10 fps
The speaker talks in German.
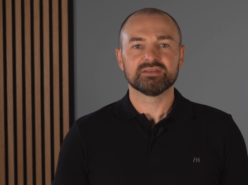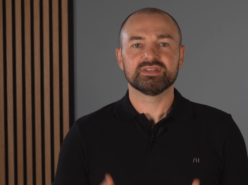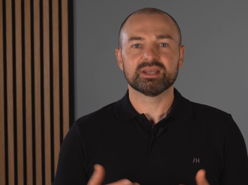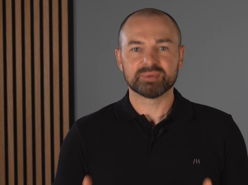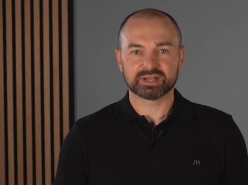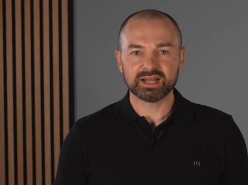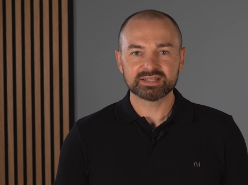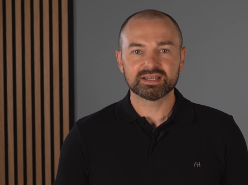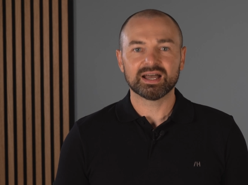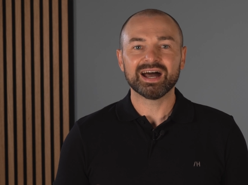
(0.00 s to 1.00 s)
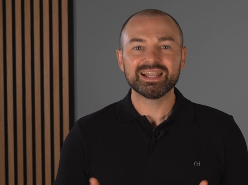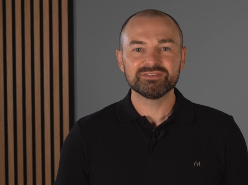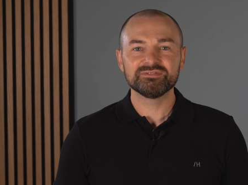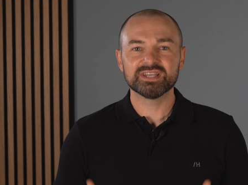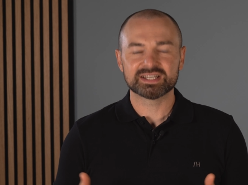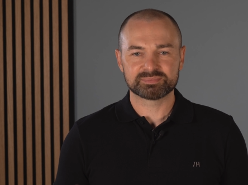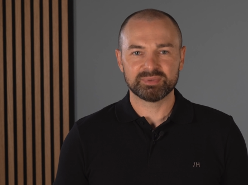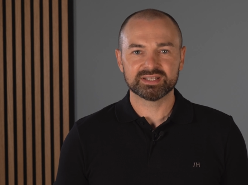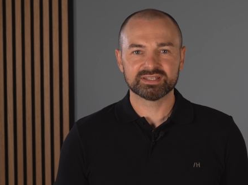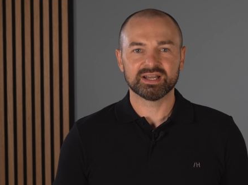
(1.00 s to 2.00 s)
wie der Berater alle vier
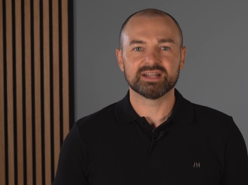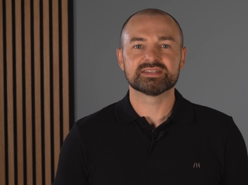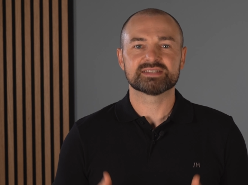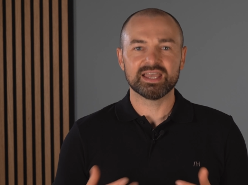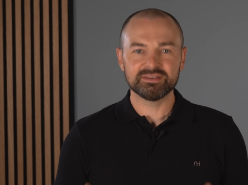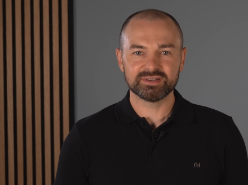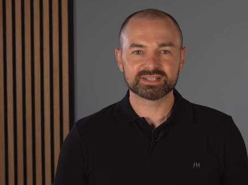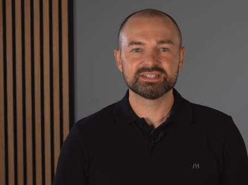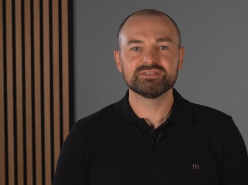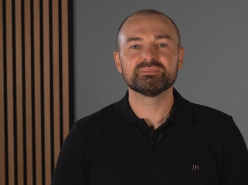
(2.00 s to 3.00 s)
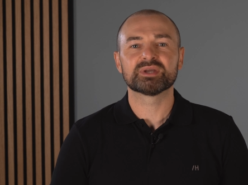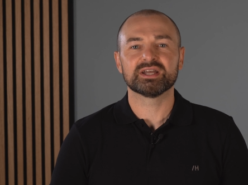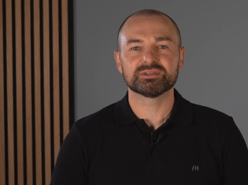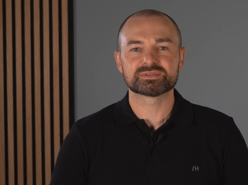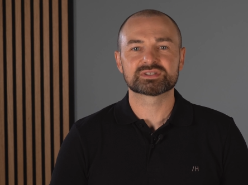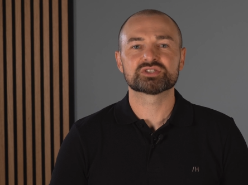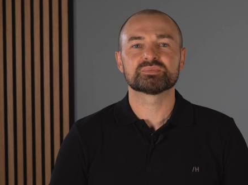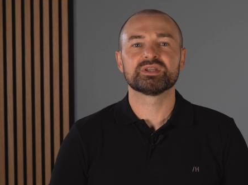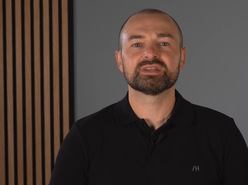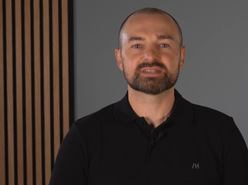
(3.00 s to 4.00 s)
Aspekte eines effektiven
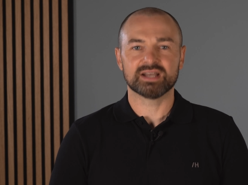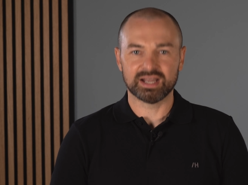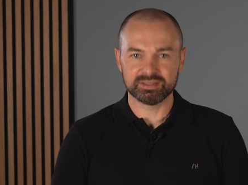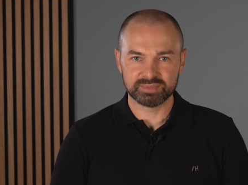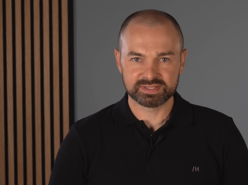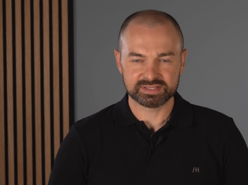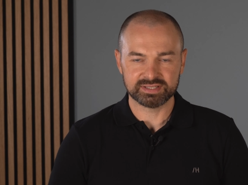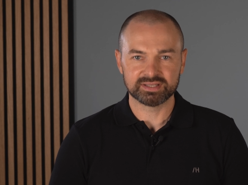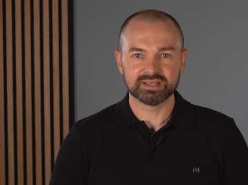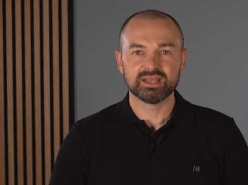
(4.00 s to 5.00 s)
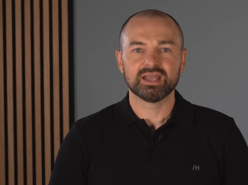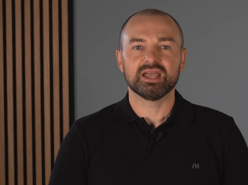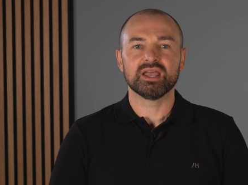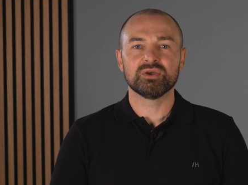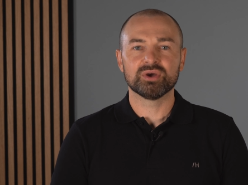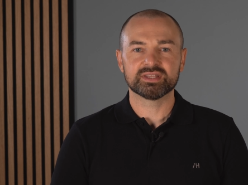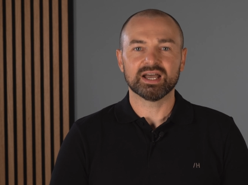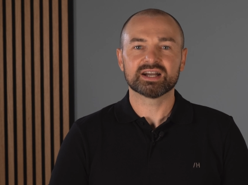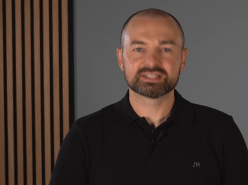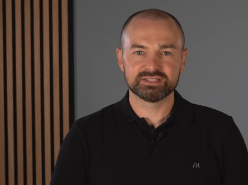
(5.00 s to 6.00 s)
Beratungsgesprächs einbezieht. Er hört
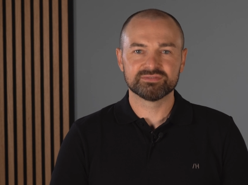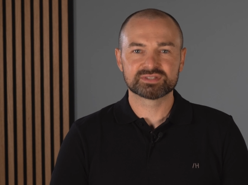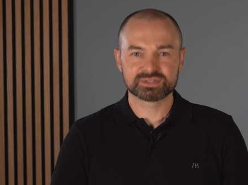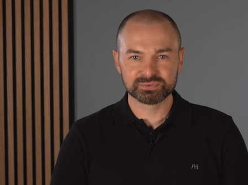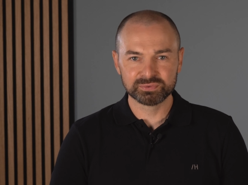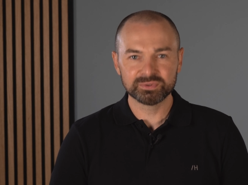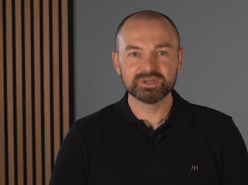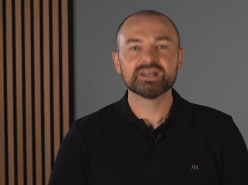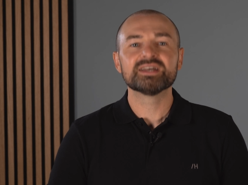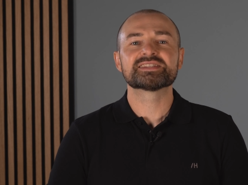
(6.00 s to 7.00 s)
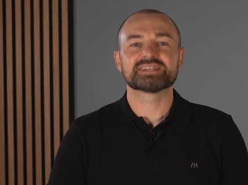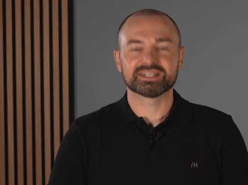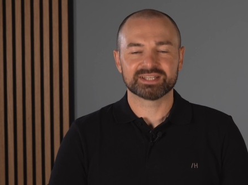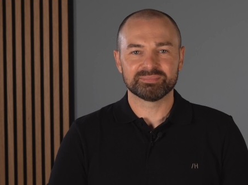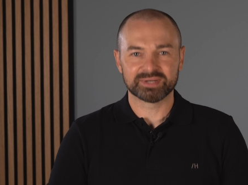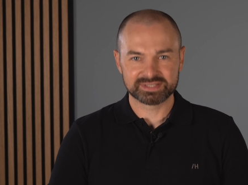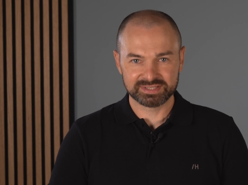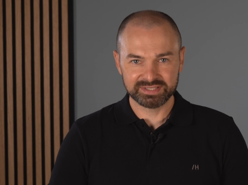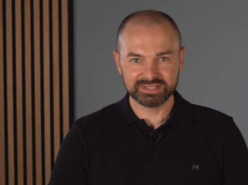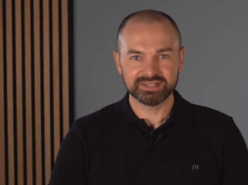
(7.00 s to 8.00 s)
aktiv zu, zeigt
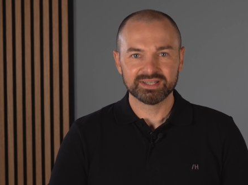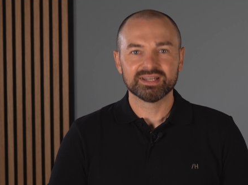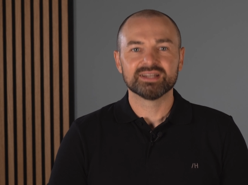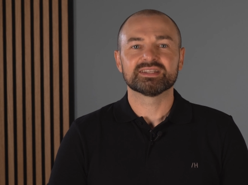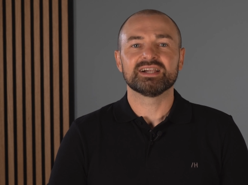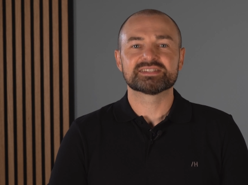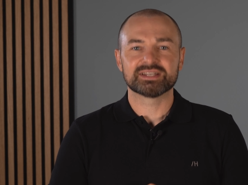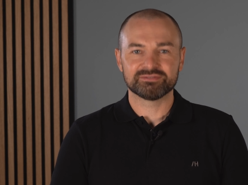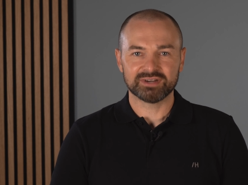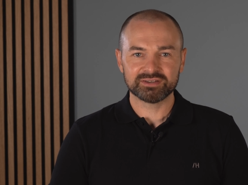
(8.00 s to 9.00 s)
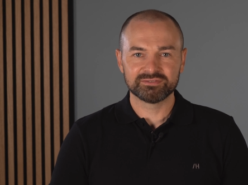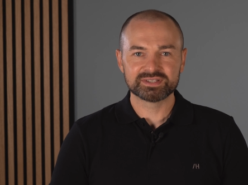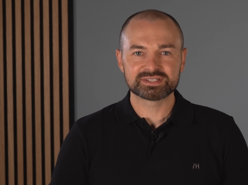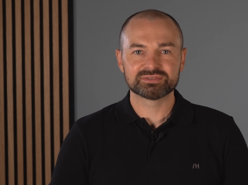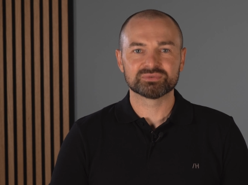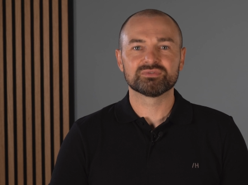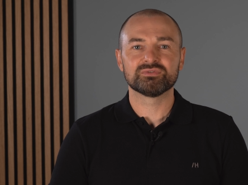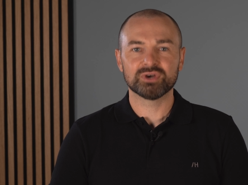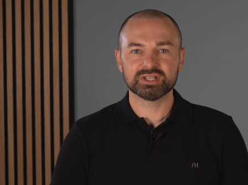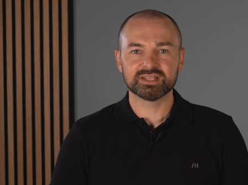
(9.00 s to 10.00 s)
Empathie, teilt sein Fachwissen und
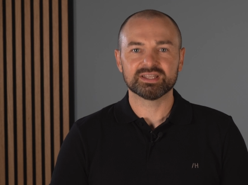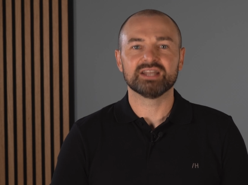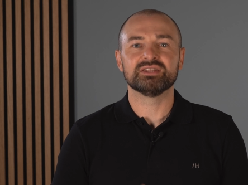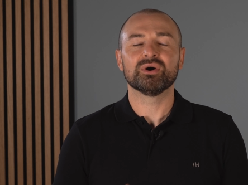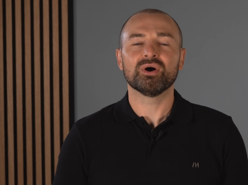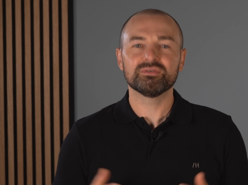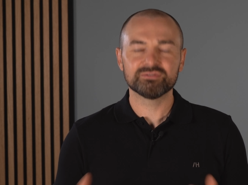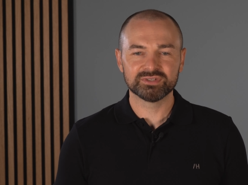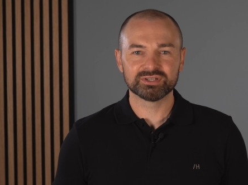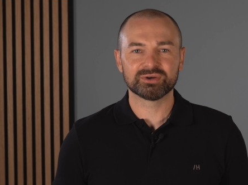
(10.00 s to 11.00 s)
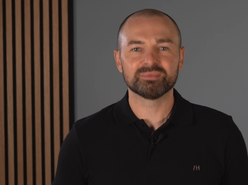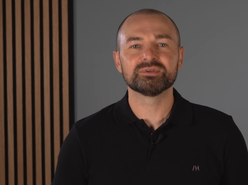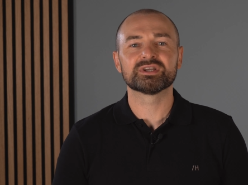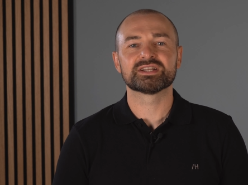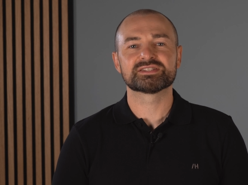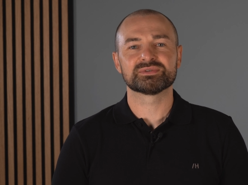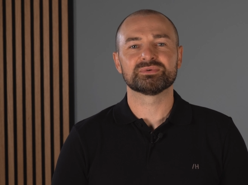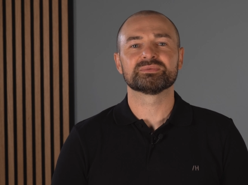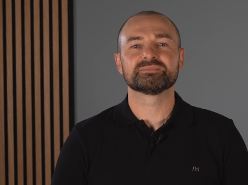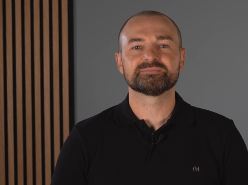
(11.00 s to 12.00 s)
fördert eine offene
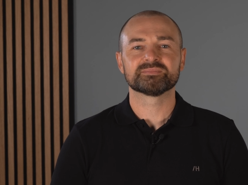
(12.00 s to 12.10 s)
Kommunikation.